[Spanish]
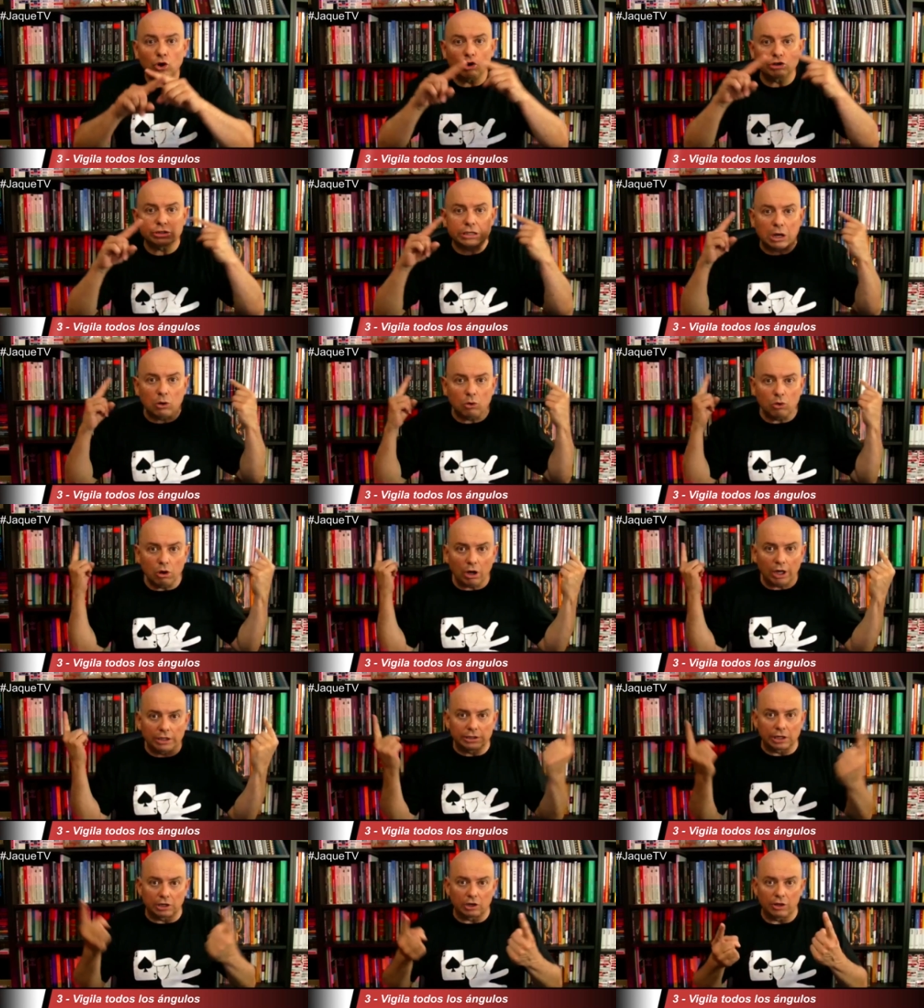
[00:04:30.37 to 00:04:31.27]
los ángulos
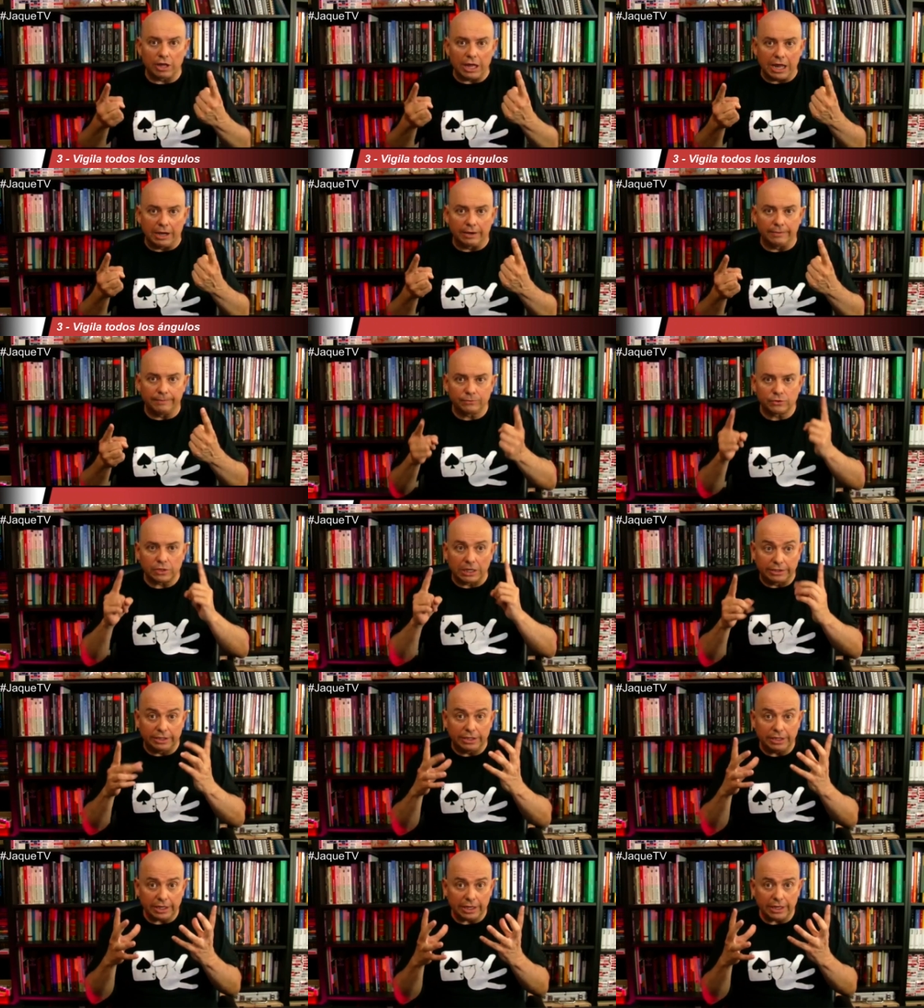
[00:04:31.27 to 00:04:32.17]
que te rodean. O sea,
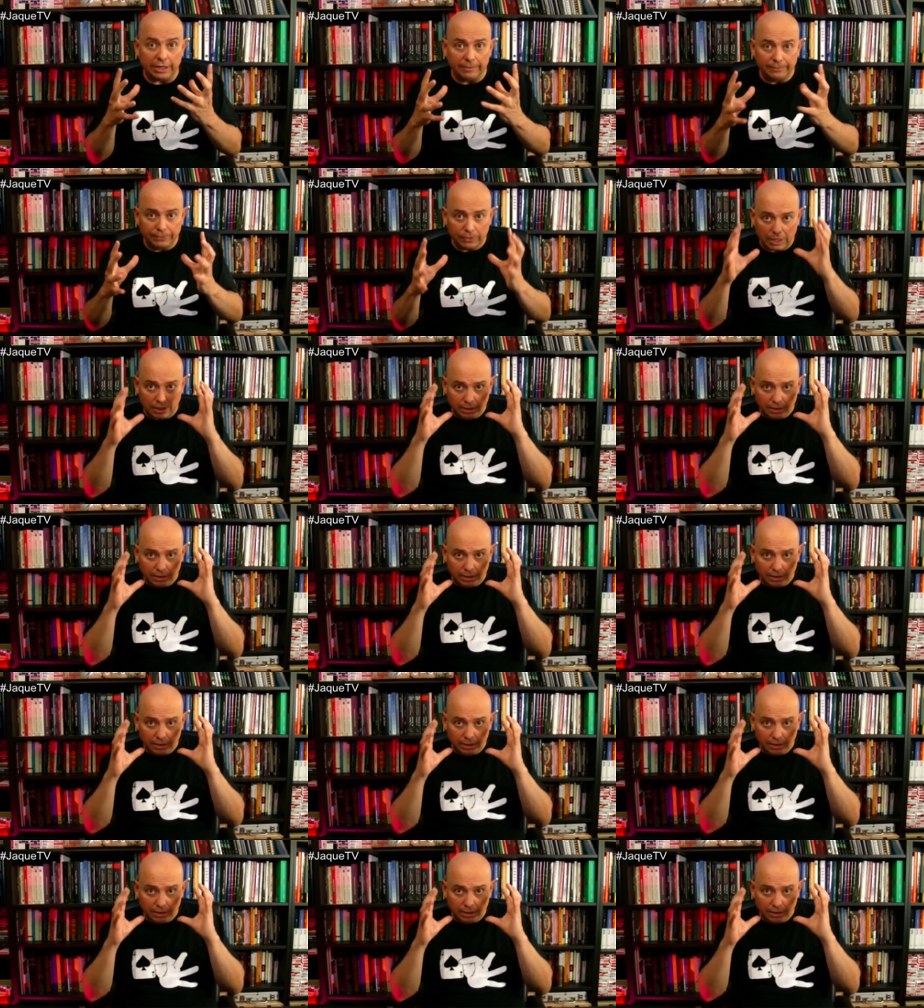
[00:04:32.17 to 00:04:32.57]
tienes que